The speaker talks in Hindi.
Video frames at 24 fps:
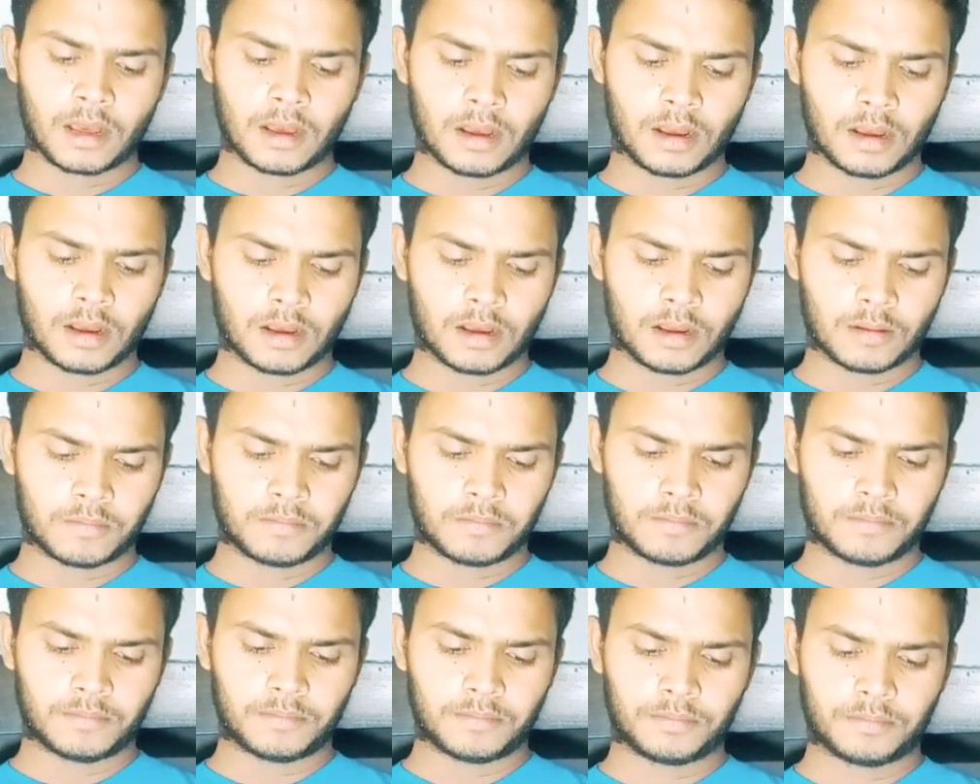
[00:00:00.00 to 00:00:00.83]

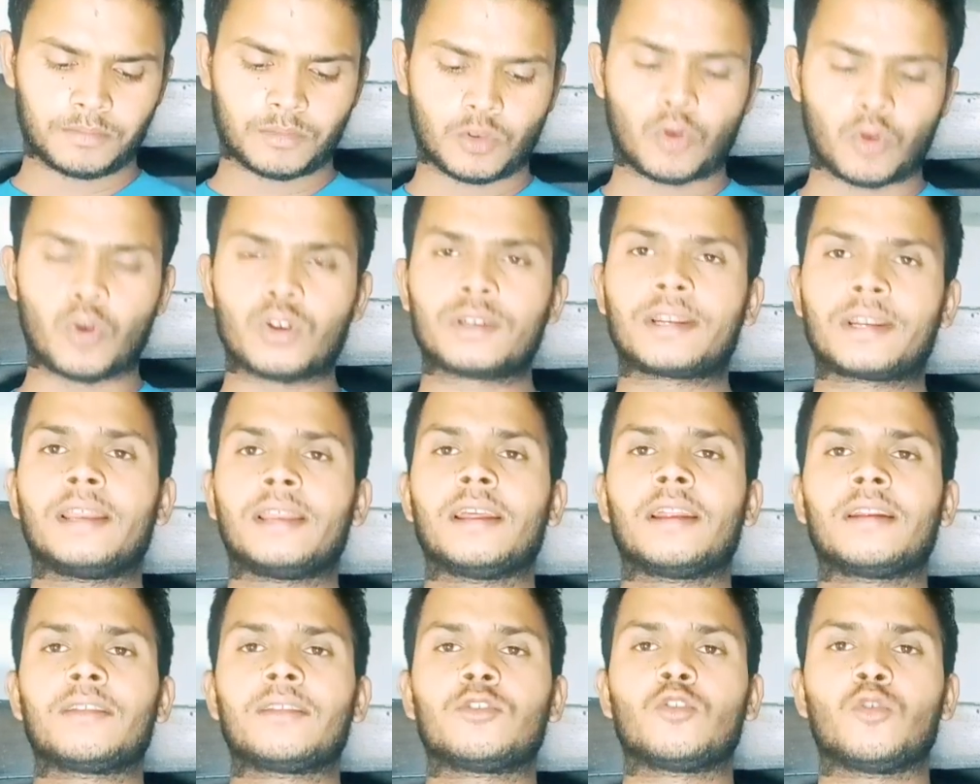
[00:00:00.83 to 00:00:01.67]

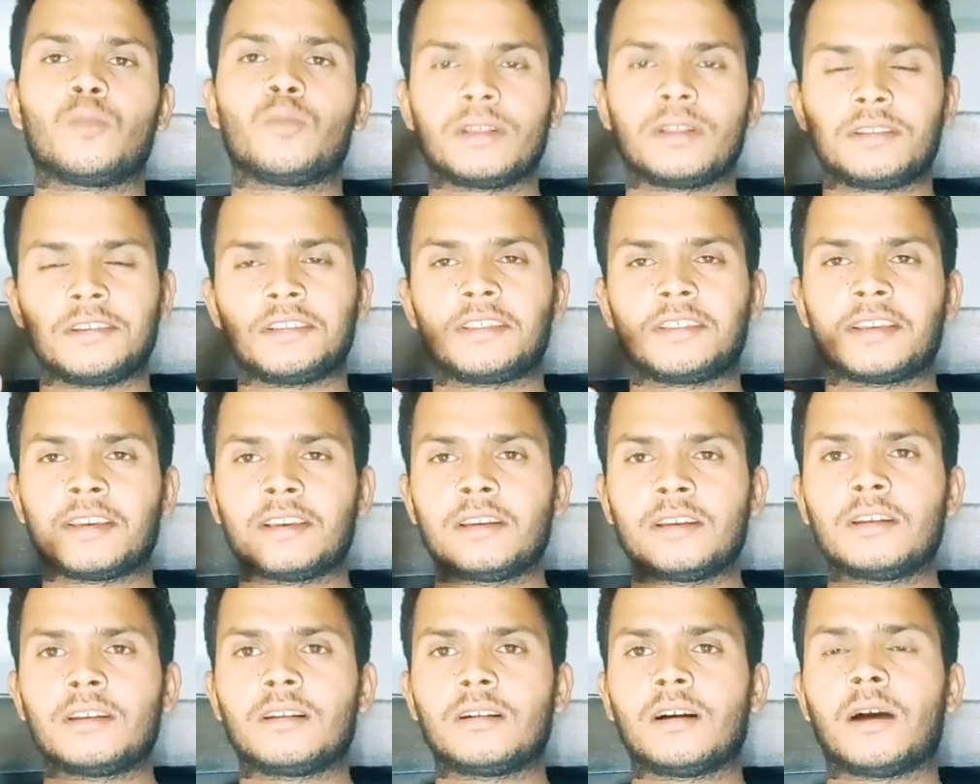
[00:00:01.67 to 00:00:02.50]
ऑस्ट्रेलिया ने दो मैच जीते
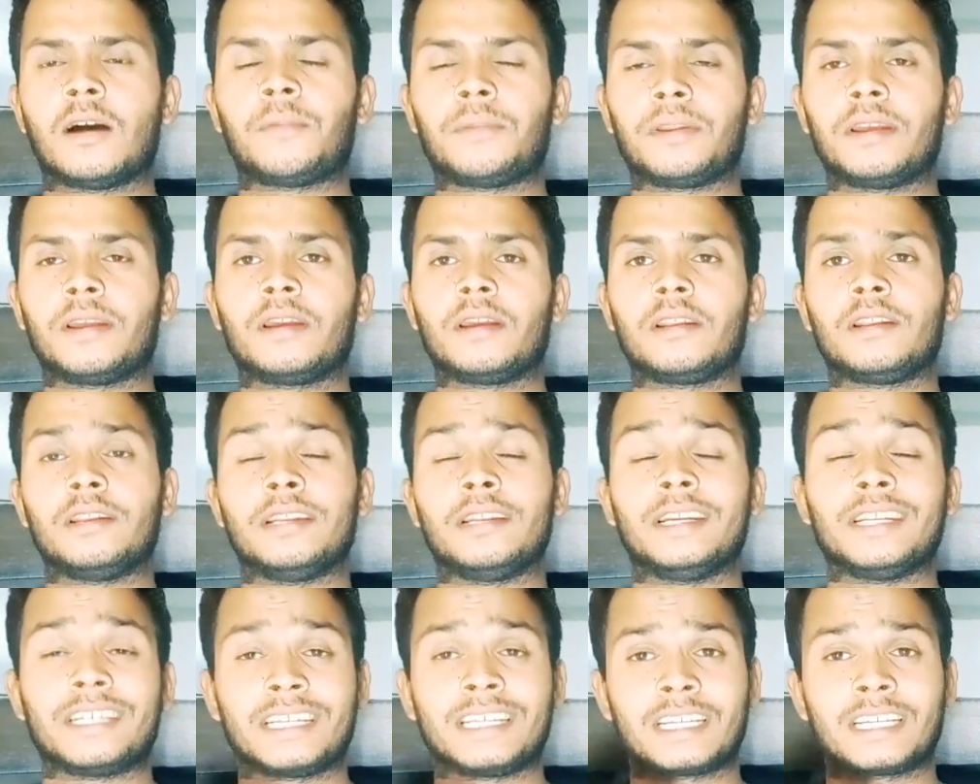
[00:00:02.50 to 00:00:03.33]
हैं अपने
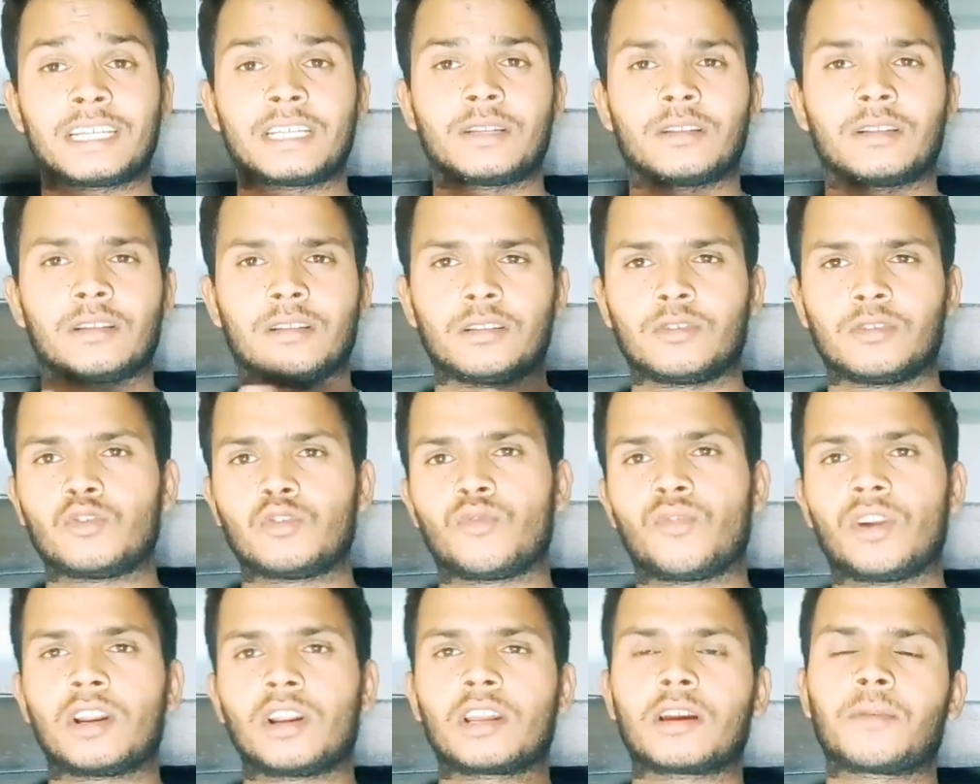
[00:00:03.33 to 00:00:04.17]
लेटेस्ट
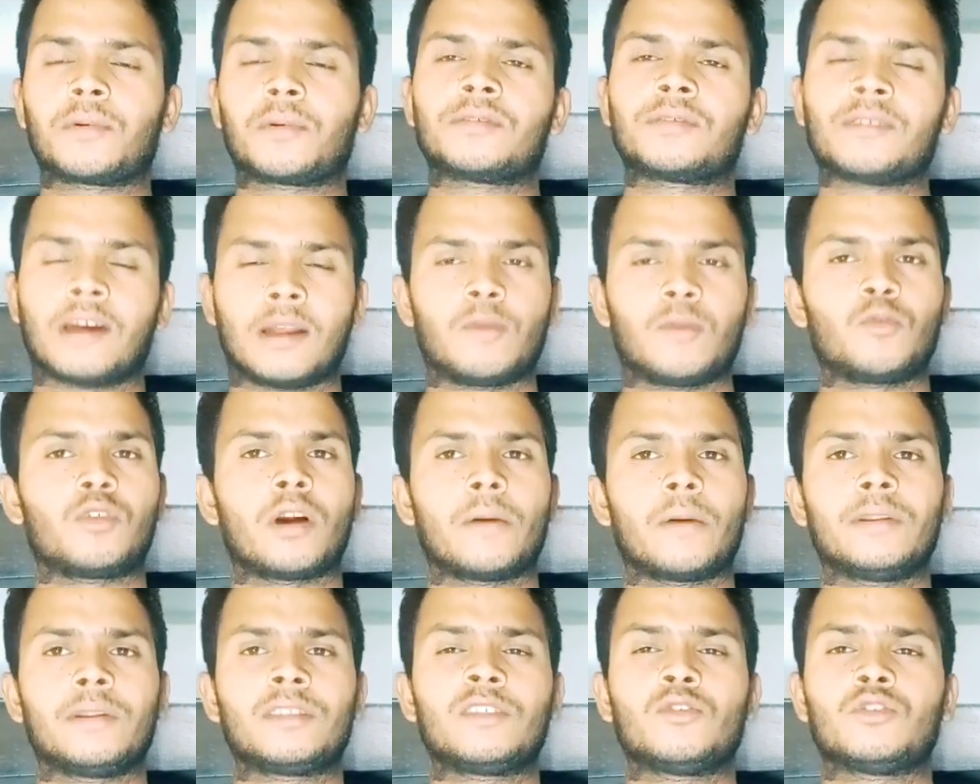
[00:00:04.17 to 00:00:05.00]
जो वर्ल्ड कप के चार
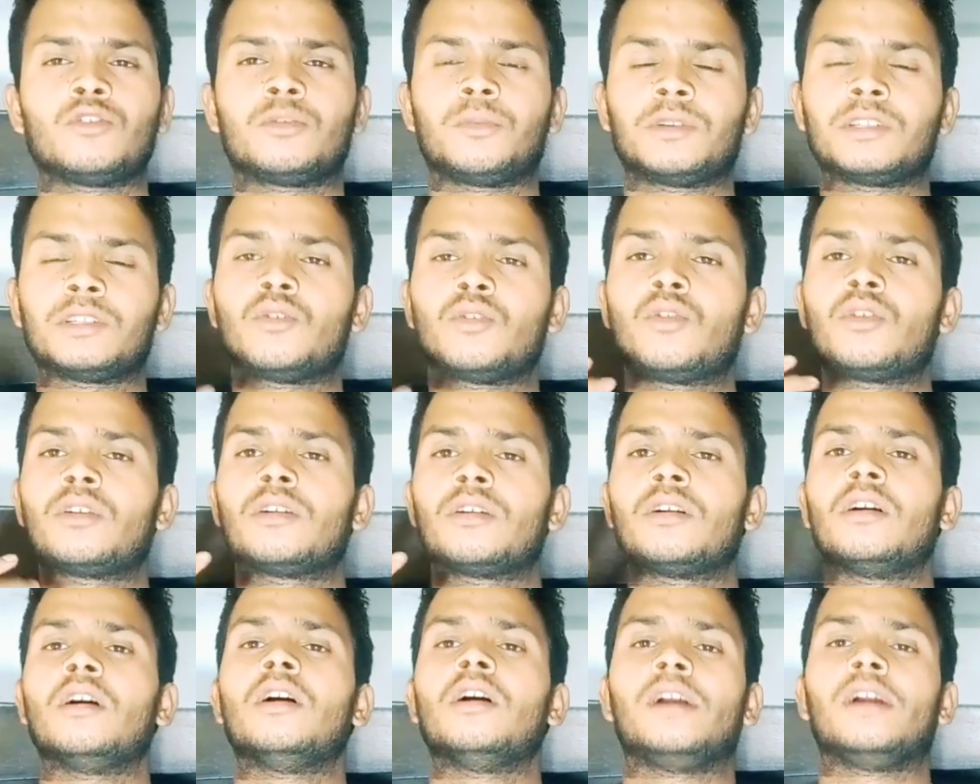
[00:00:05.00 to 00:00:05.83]
मुकाबले थे उसमें से
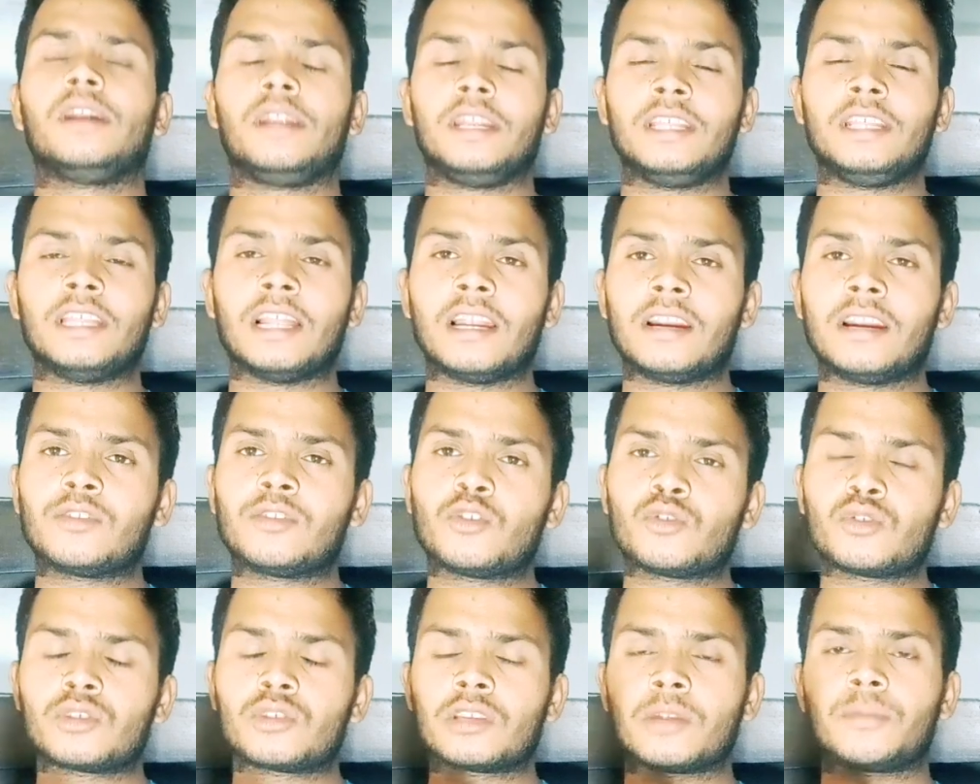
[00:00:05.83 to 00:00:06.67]
और नीदरलैंड
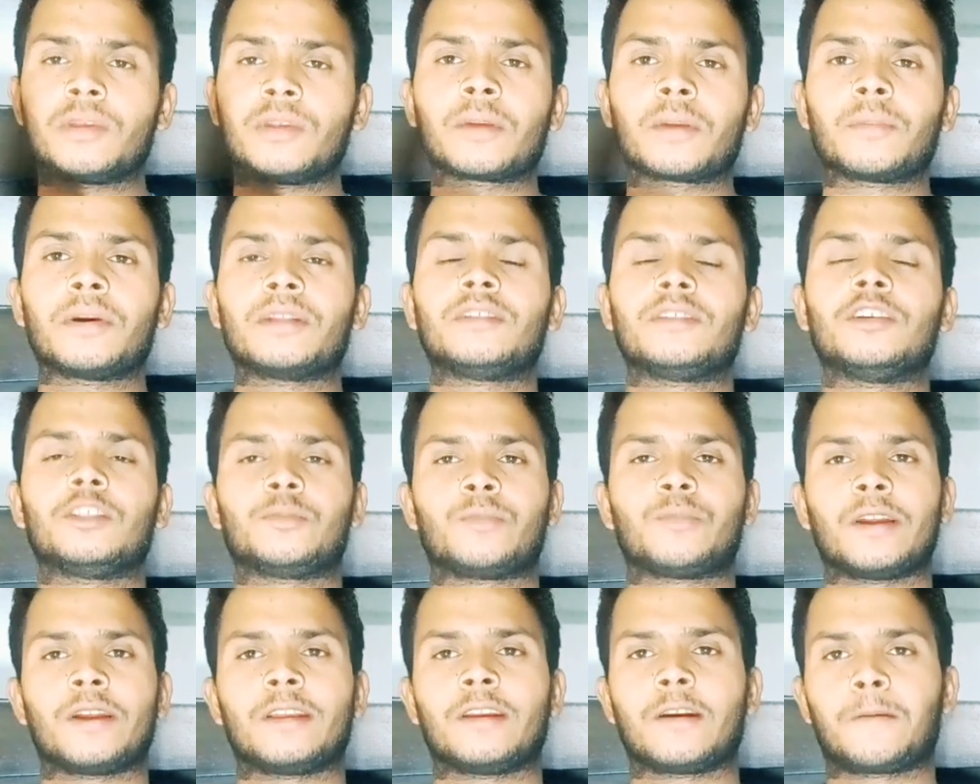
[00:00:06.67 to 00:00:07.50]
दोस्तों सिर्फ एक मैच
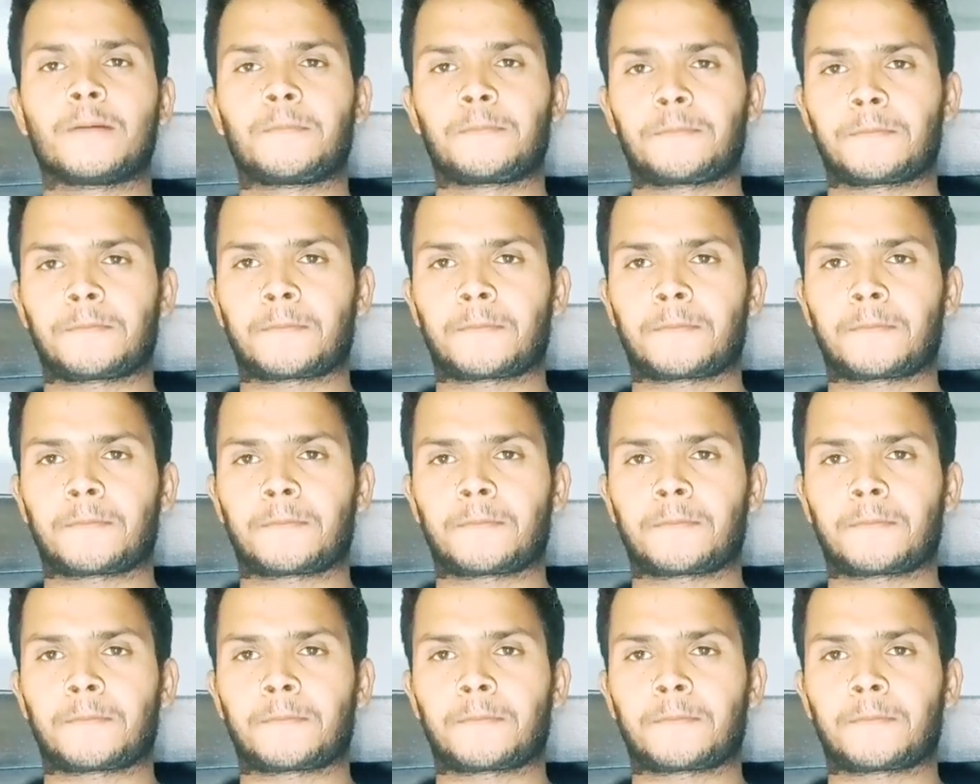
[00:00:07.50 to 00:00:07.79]
जीत पाई है